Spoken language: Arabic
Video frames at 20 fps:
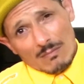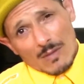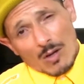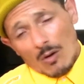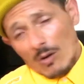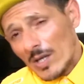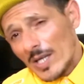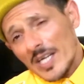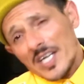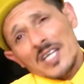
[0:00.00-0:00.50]

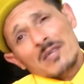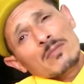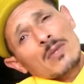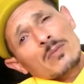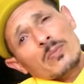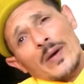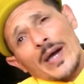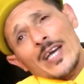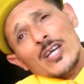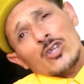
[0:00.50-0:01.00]
ولكن ما
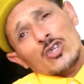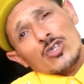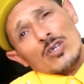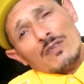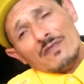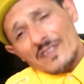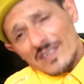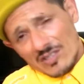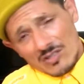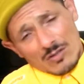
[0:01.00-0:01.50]
بغيتش
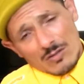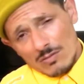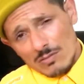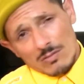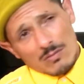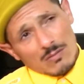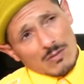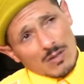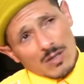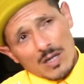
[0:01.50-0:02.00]
رفضت
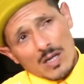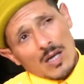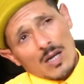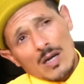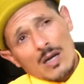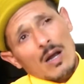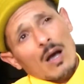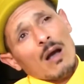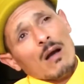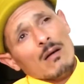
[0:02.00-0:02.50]
قلت لها
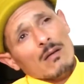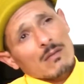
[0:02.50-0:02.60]
لا